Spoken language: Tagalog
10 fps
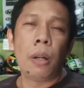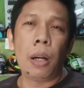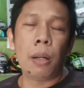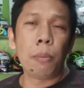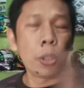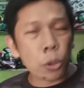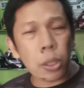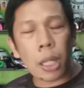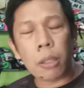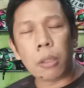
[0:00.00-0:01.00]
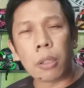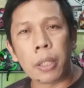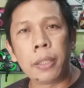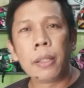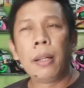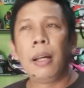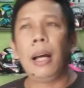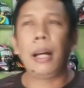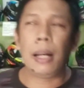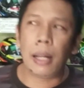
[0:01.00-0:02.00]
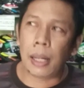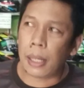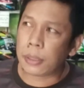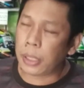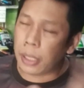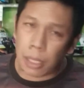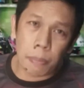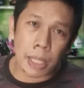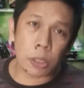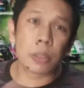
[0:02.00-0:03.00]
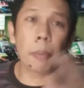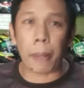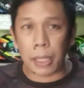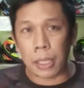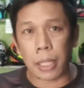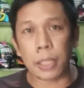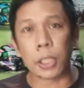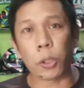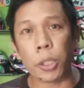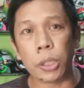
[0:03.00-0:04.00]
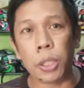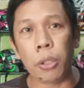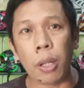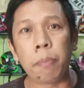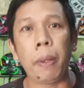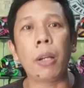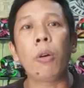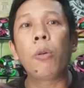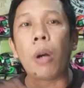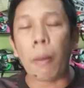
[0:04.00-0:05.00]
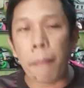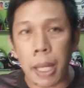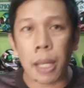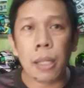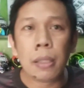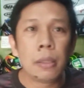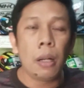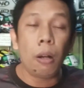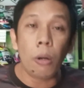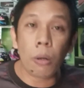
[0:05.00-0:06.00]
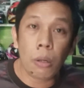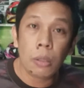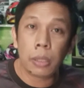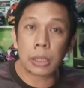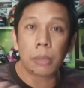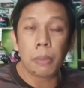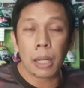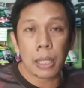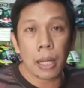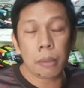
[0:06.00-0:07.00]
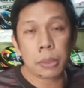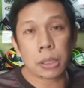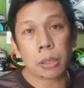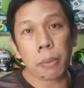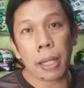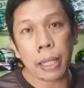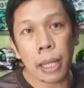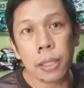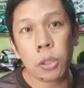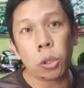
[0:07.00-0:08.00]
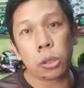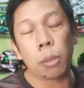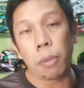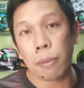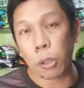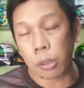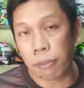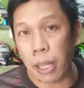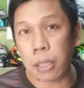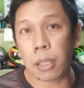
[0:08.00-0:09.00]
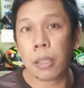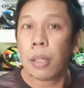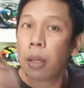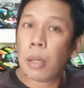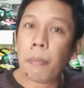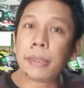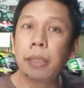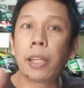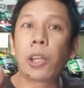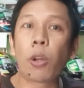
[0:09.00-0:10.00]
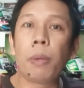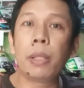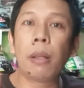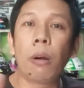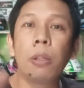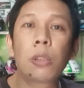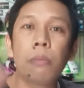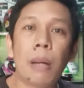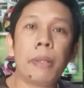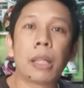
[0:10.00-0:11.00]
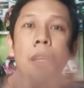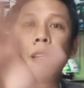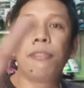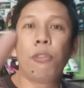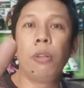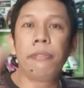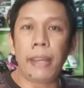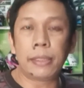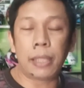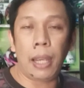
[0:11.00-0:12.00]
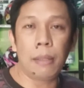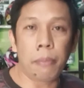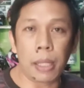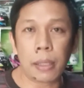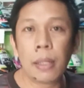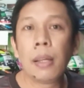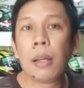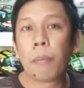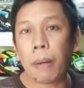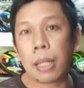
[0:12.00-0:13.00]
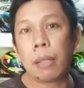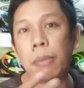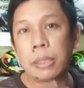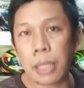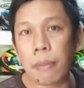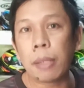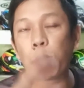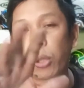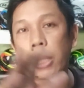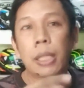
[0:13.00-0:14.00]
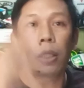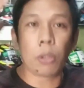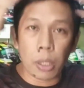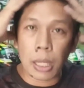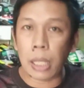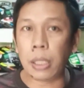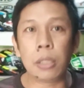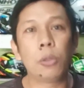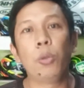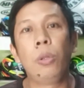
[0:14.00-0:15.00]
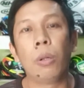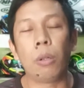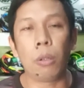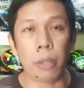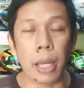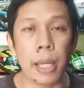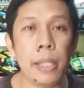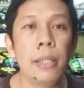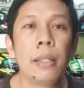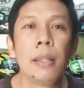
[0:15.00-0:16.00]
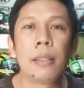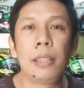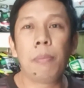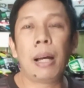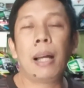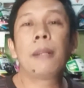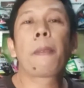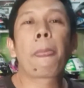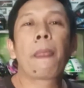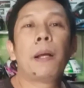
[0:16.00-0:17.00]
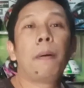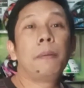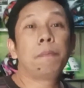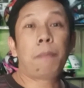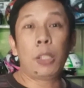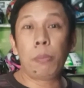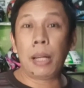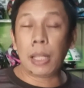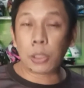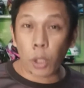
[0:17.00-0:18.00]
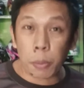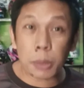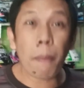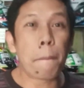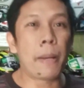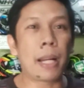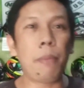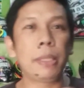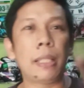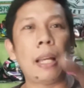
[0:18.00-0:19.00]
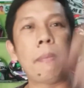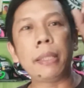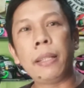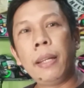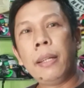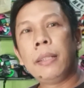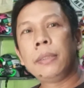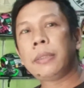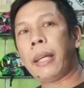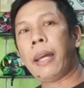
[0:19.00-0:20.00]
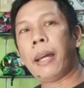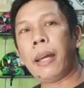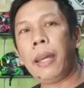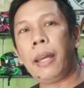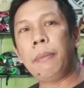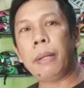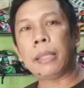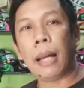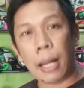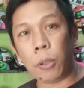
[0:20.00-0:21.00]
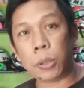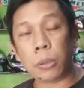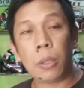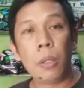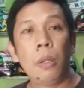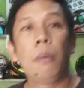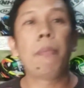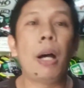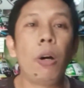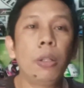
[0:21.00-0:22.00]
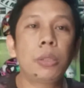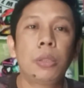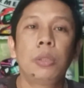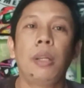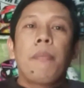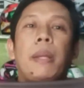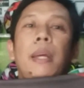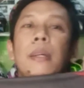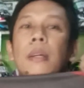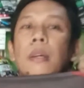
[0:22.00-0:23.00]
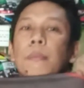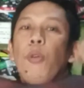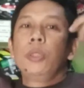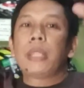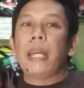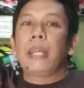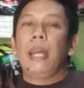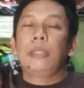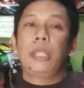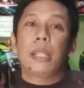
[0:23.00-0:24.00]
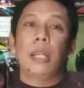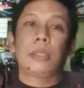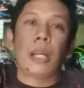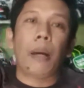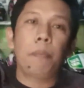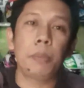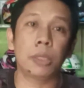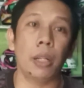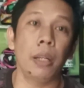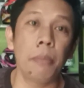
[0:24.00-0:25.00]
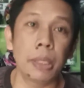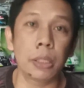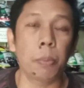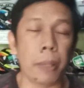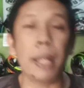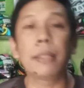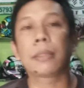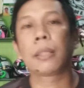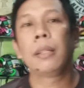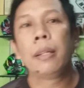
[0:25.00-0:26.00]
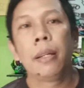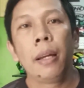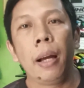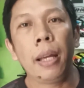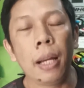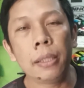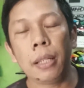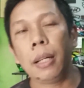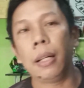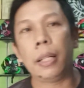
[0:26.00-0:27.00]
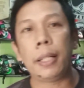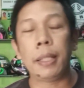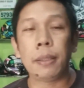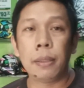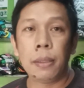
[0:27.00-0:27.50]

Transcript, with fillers: uh, modular or uh, single basher, depende na rin sa choice ninyo yan. Pero kung kami, ako, na isang mga isa sa mga riders o isa sa mga motovlogger, mas nare-recommend ako na gumamit tayo ng full face helmet para mas safe at protektado yung ating ulo. Okay? 'Di ba? Para mga troops, maraming salamat sa Helmet House, Maos, syempre, Moon Cycle, Secret Shop, Mr. and Mrs. Prince. Ayan, uh, ah,